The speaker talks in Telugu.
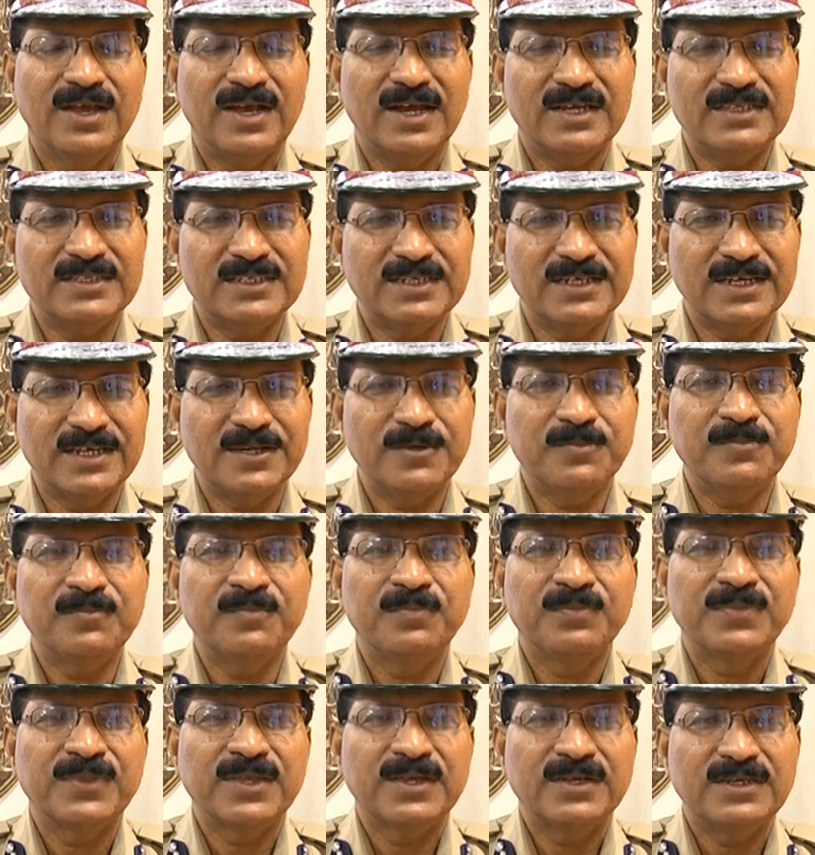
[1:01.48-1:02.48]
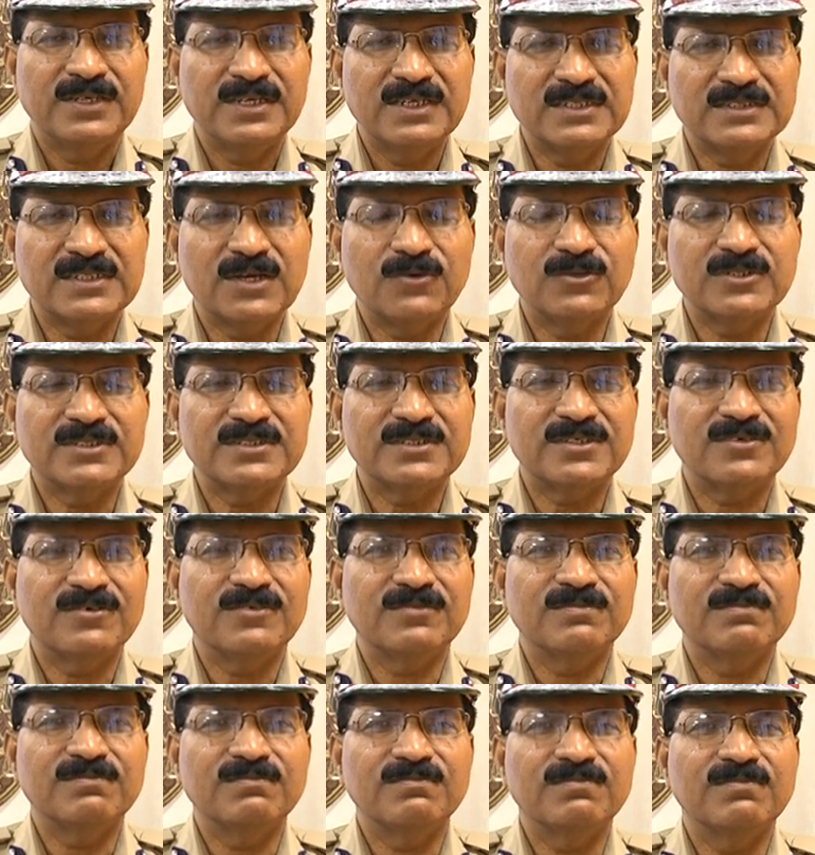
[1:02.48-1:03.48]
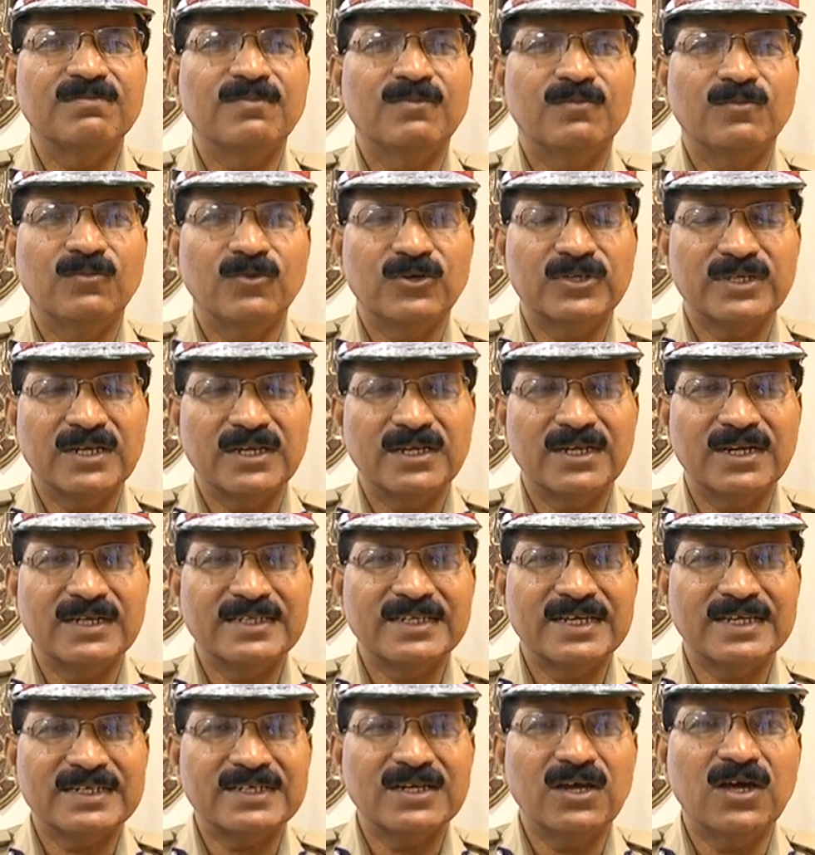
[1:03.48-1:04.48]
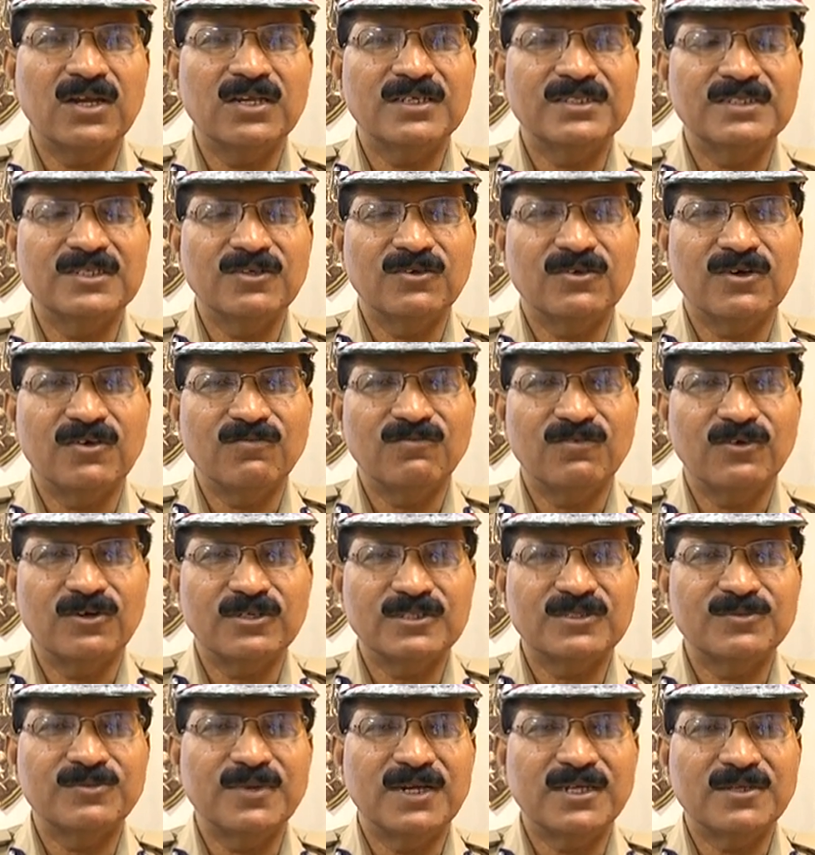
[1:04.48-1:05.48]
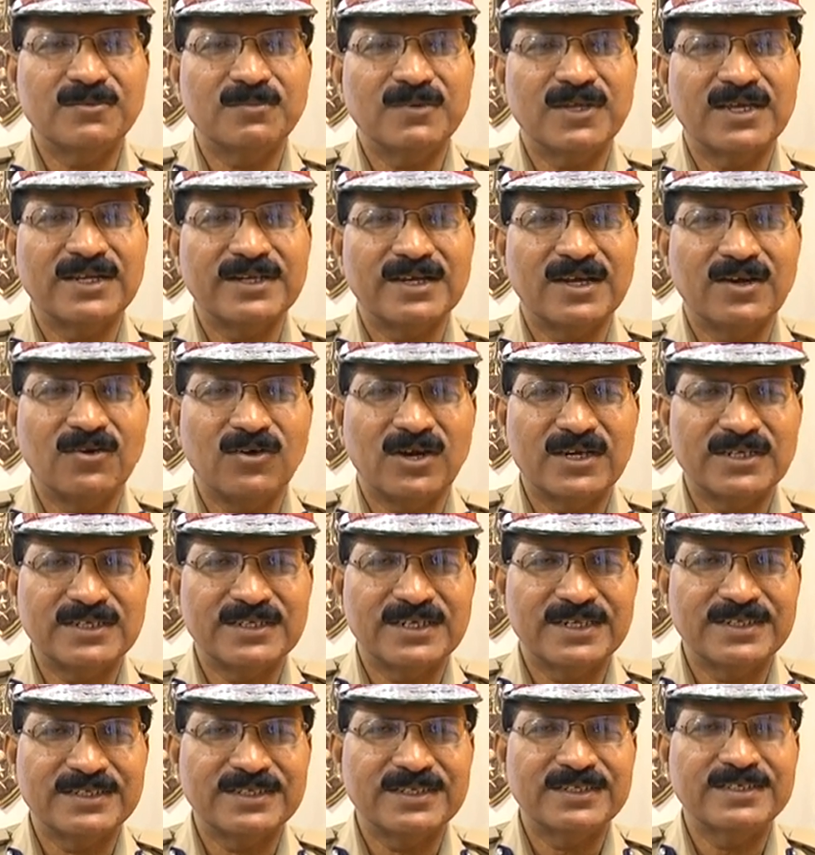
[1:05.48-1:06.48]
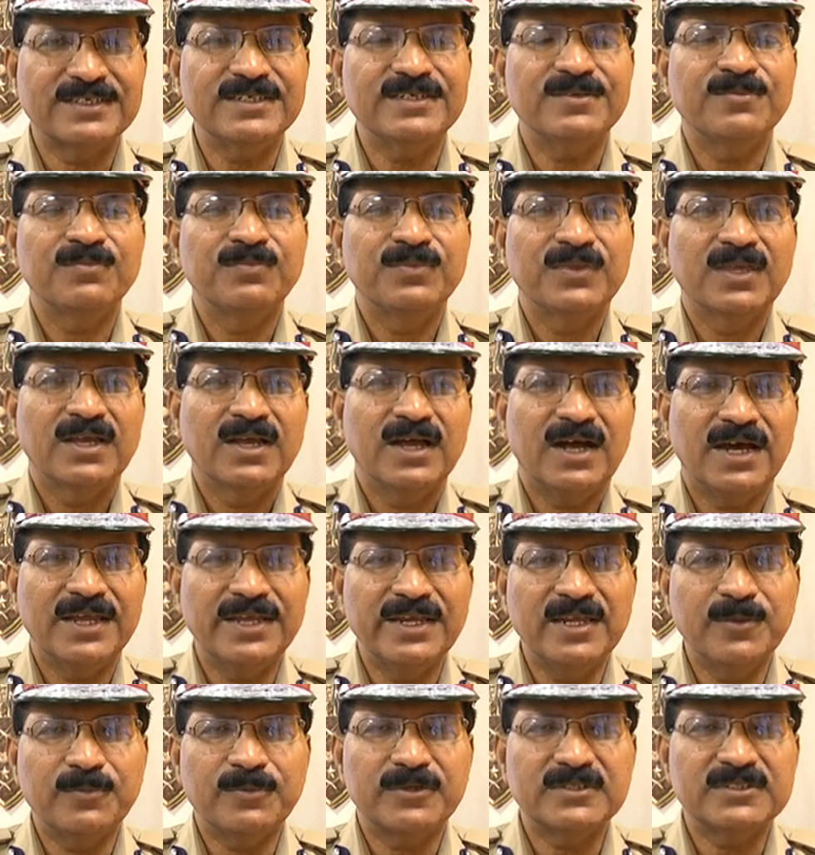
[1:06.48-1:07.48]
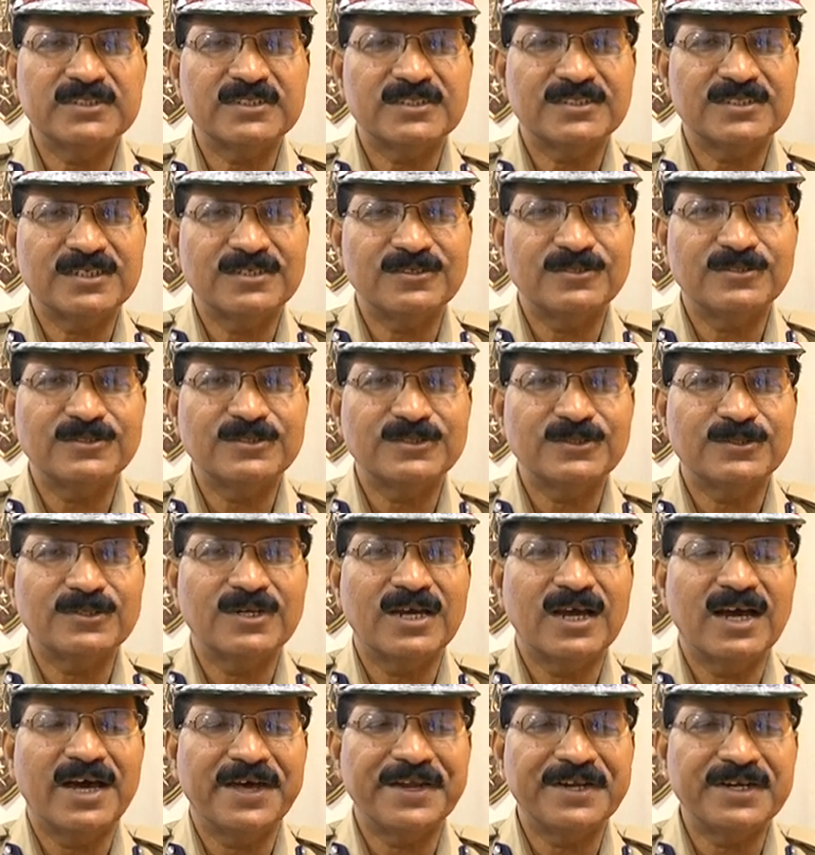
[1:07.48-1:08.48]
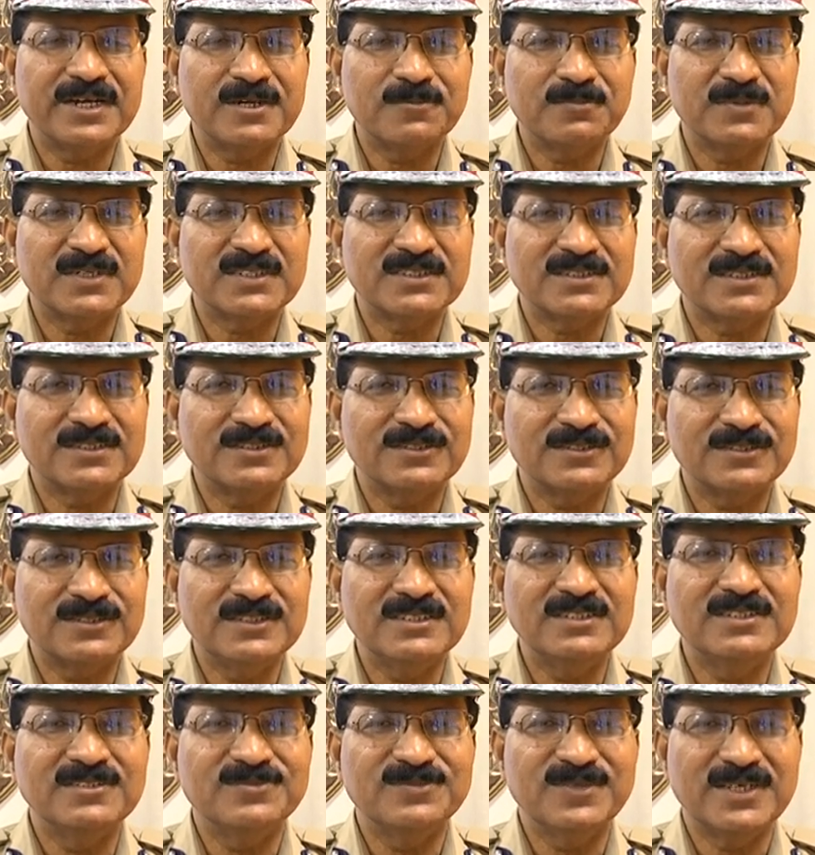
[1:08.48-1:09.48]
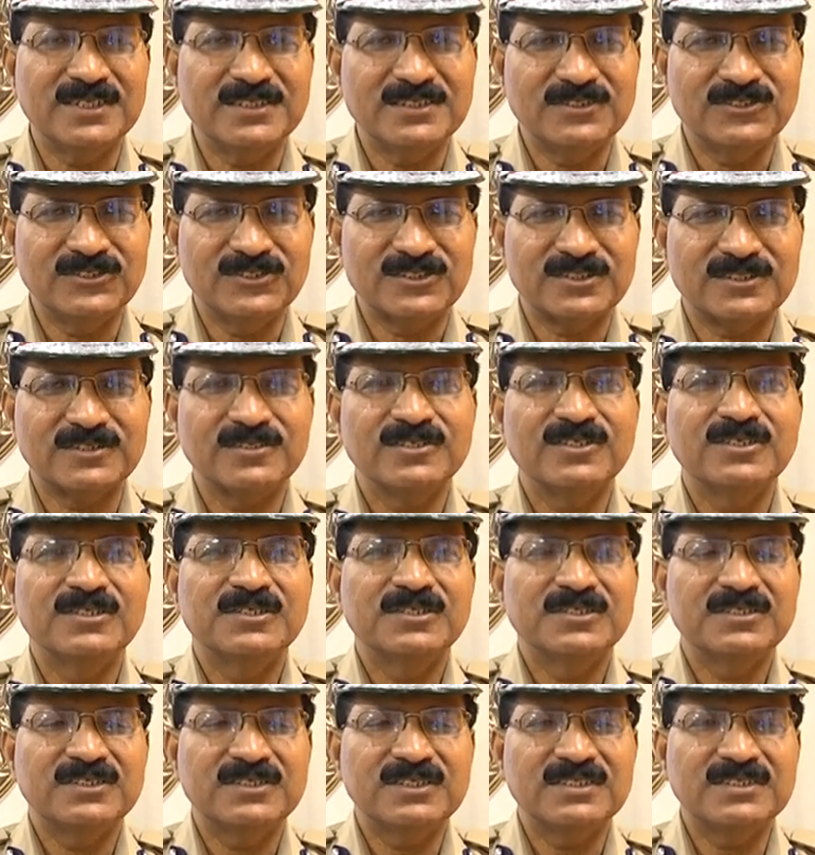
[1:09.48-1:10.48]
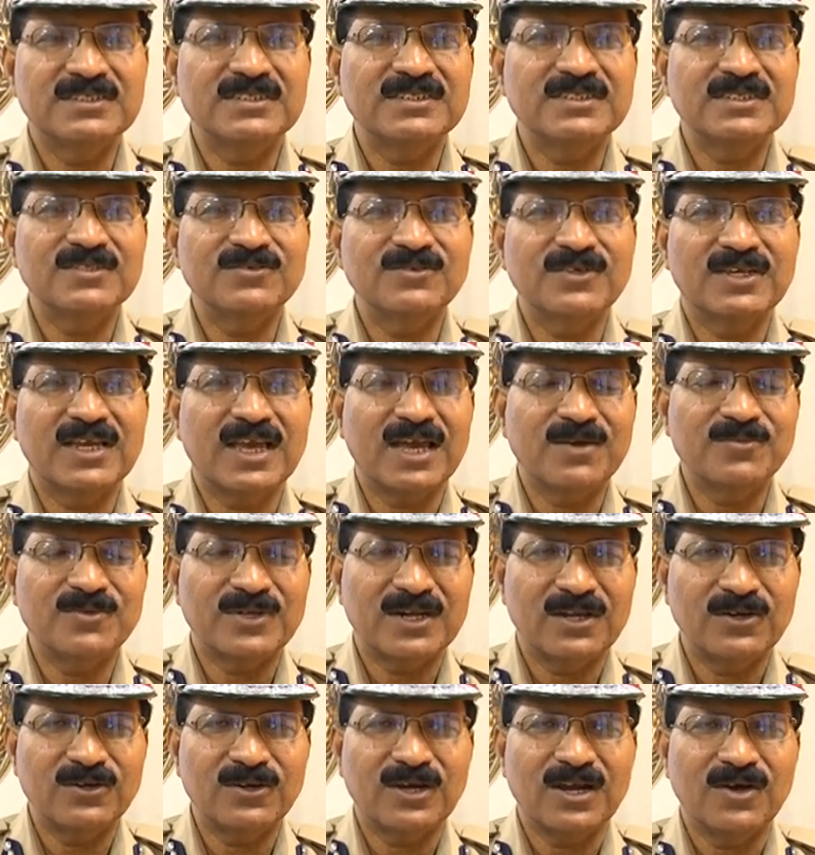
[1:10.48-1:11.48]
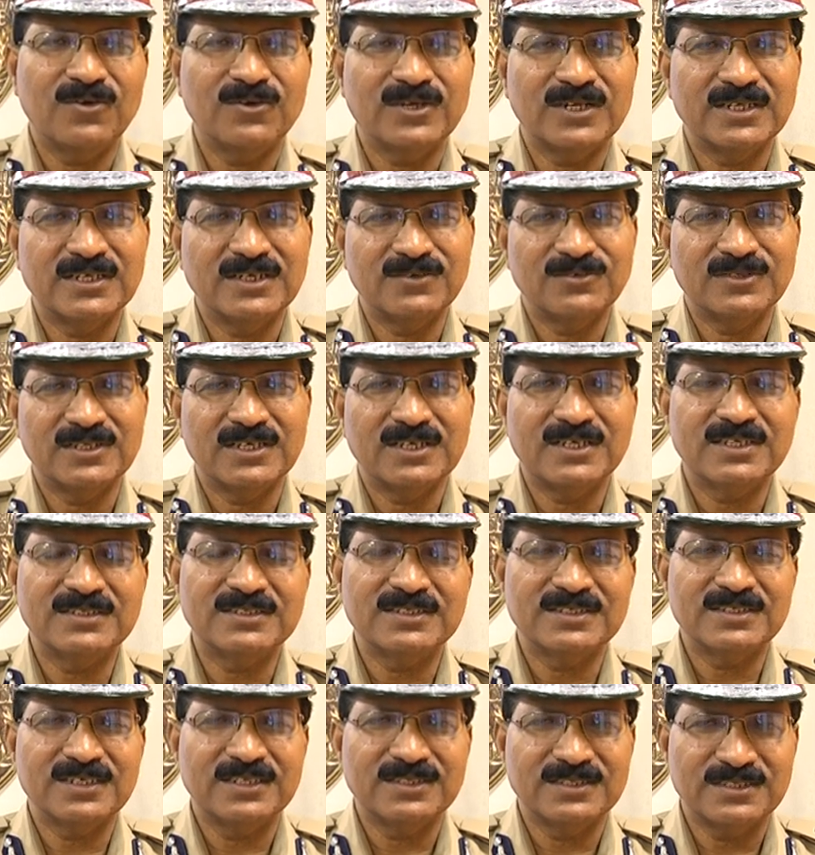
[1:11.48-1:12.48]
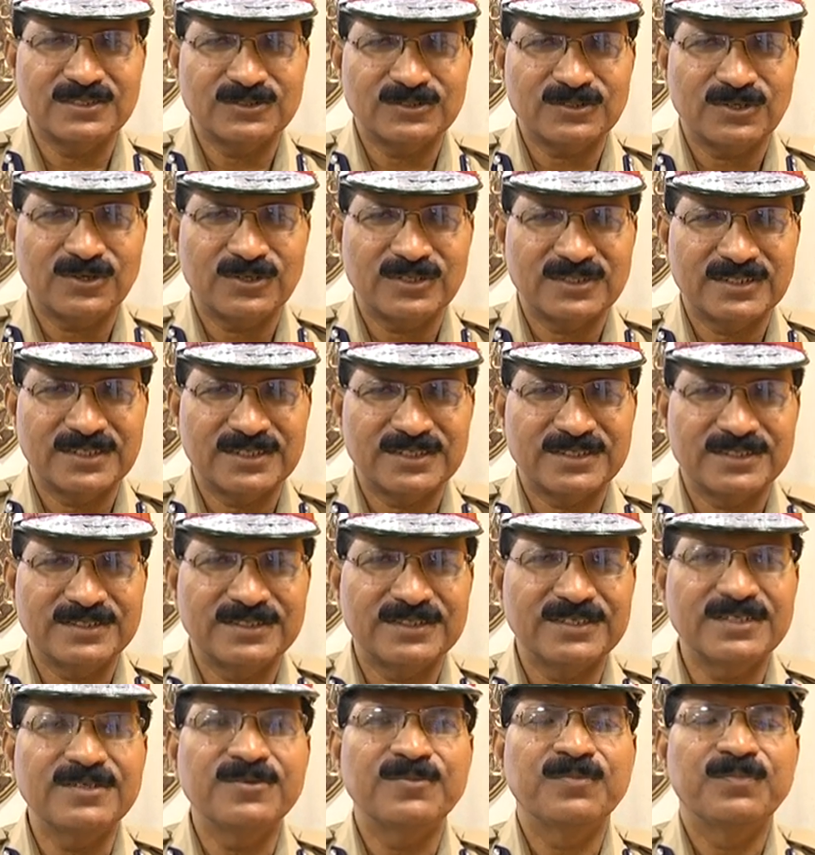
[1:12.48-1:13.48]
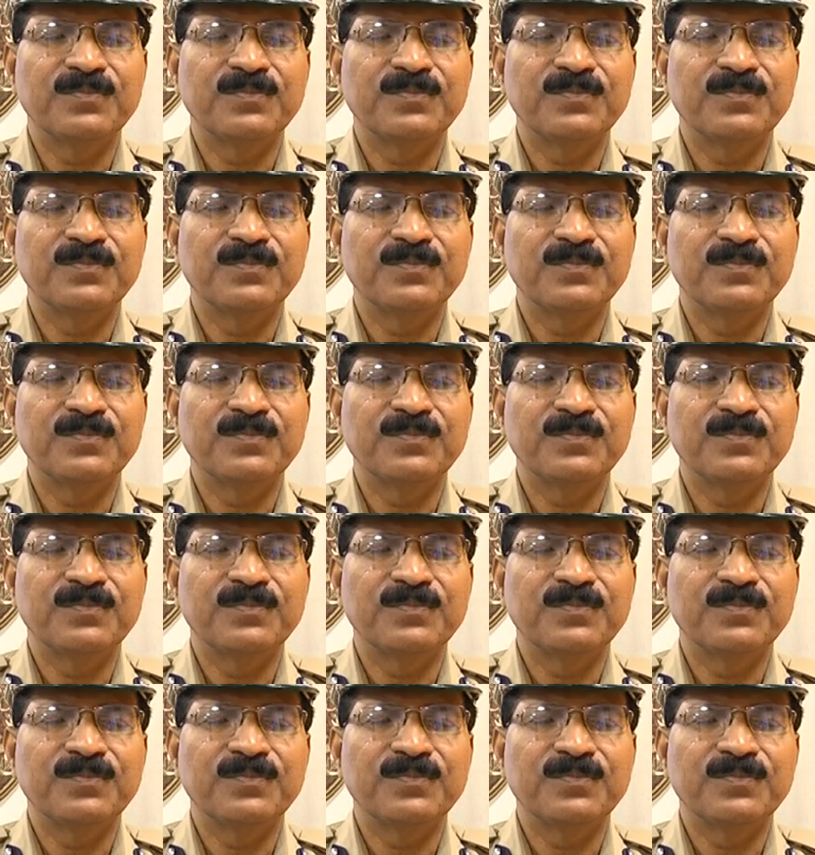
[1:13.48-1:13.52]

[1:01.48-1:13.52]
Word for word: అయితే ఈ సంవత్సరం ముఖ్యంగా టెక్నాలజీని ఒక ఫోర్స్ మల్టీప్లేయర్గా వాడడానికి అన్ని ప్రొసెషన్ రూట్స్ కూడా హండ్రెడ్ పర్సెంట్ ఇంచ్ బై ఇంచ్ సీసీటీవీ కెమెరాలో కవర్ అయ్యే విధంగా చర్యలు తీసుకోవడం జరిగింది